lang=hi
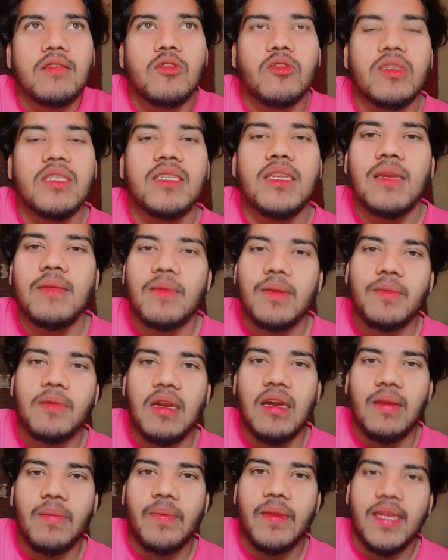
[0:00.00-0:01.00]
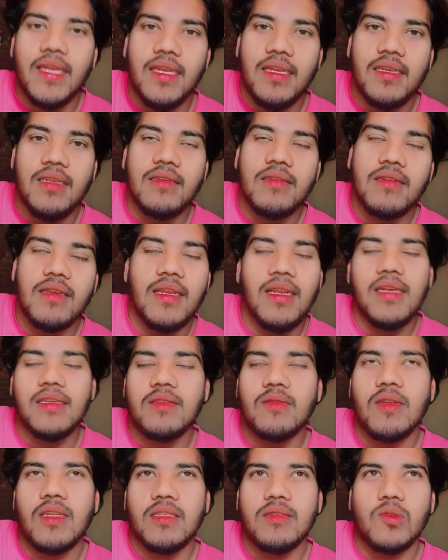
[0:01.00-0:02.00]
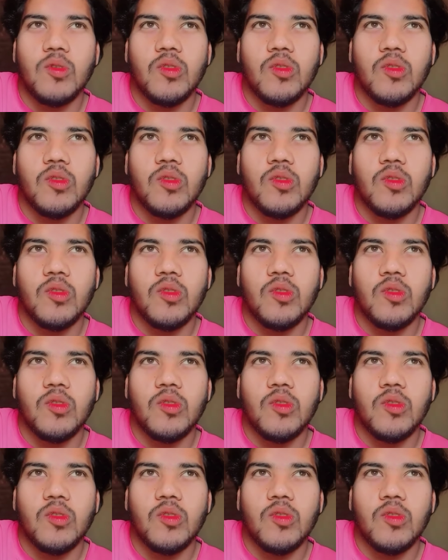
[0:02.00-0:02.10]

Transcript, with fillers: तो इस टाइम अब घर पे हैं क्लास व्लास